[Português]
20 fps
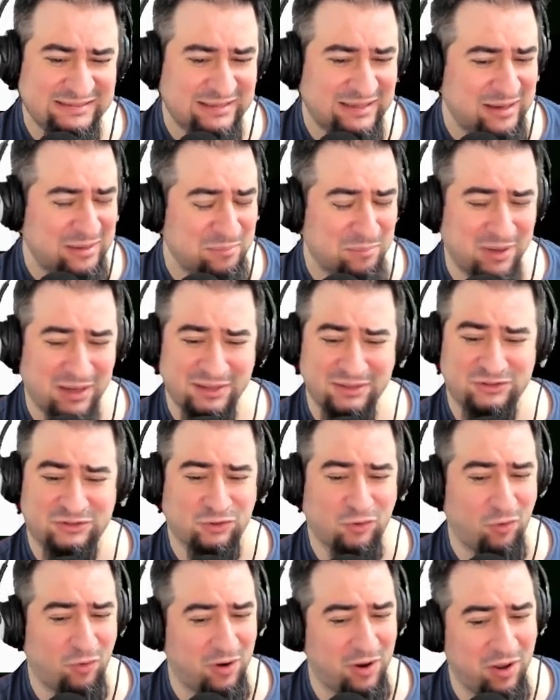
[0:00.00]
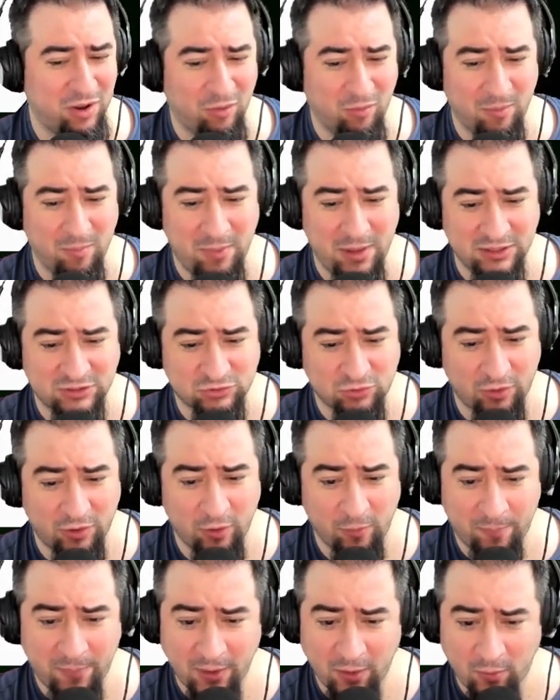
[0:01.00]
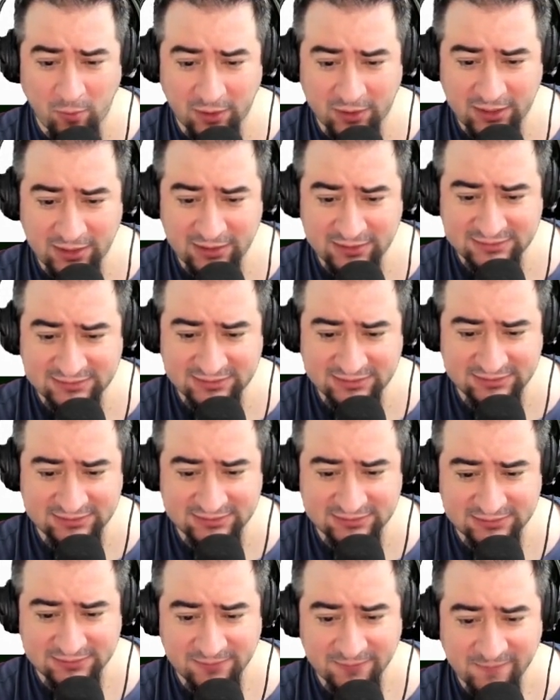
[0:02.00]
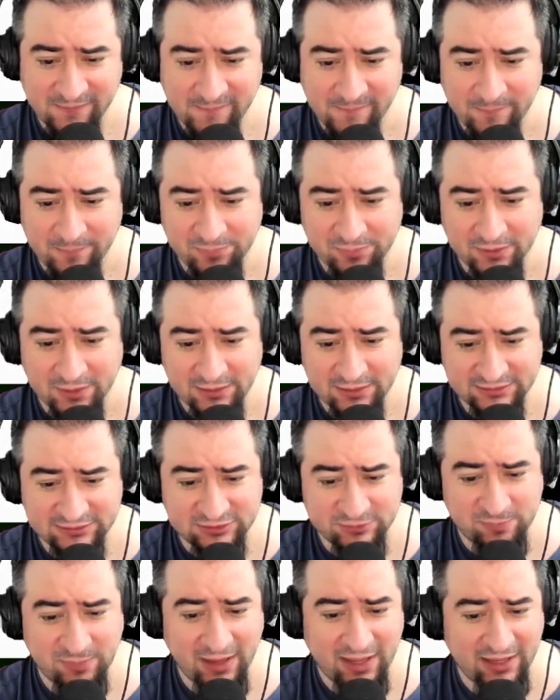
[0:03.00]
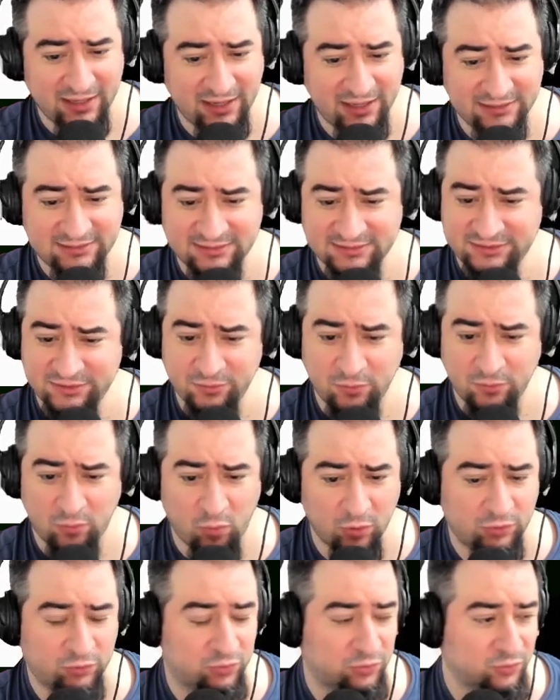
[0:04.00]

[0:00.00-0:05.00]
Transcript: Mano, escorreu. Hum. Escorreu, pegou aqui nesses... Nesses Brag Knightzinho curto.